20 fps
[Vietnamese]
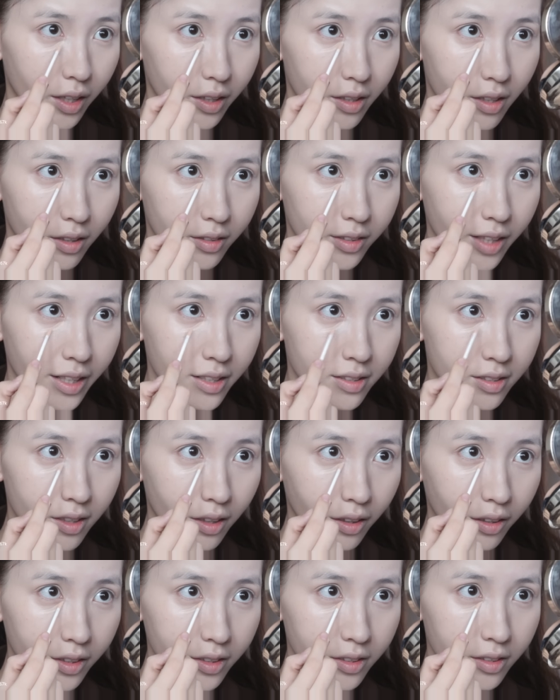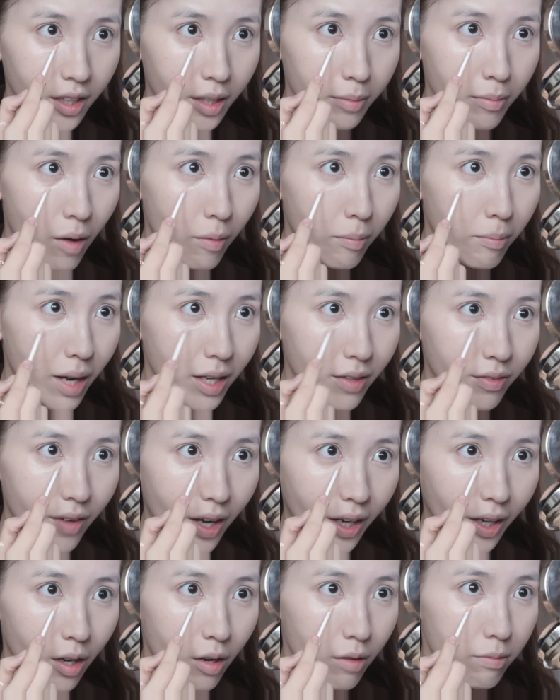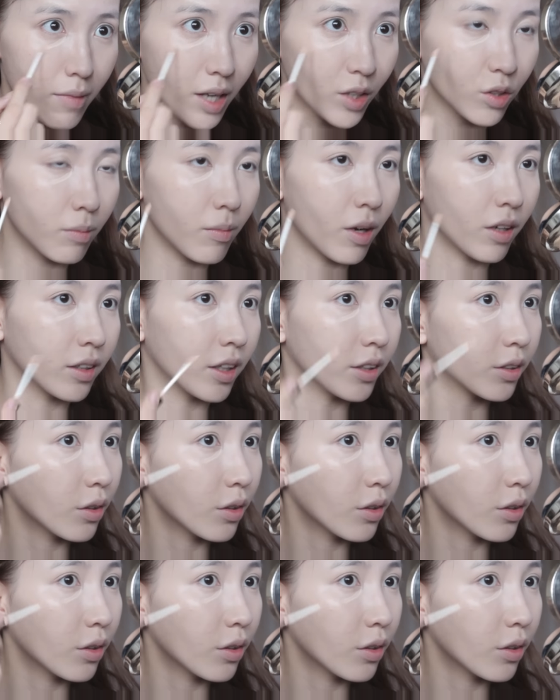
cái đường ranh giới giữa cái bọng mắt và cái hốc mắt của mọi